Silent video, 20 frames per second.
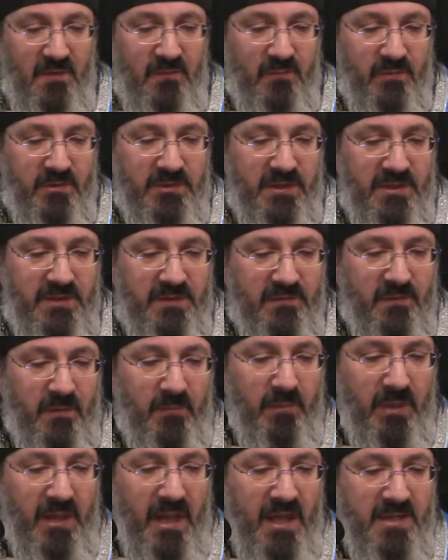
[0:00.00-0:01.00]
вот этого
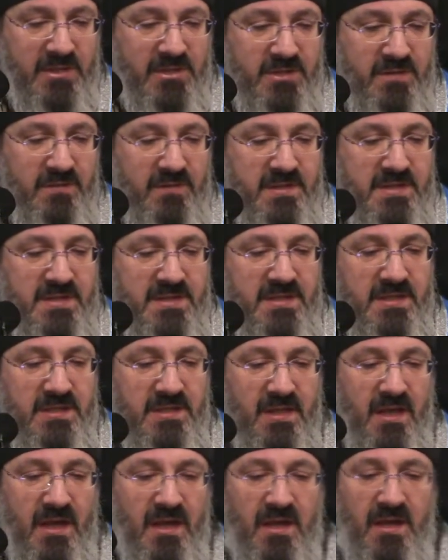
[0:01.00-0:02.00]
младшего
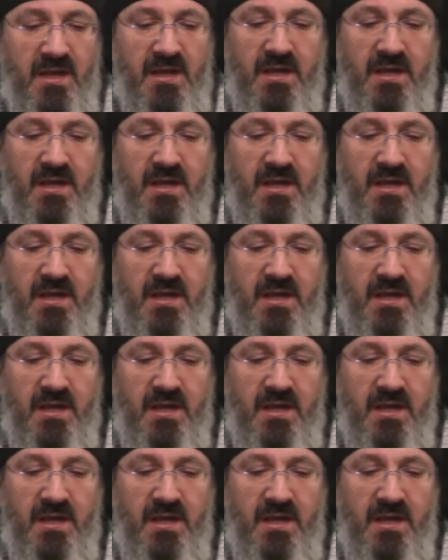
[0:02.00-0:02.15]
сына,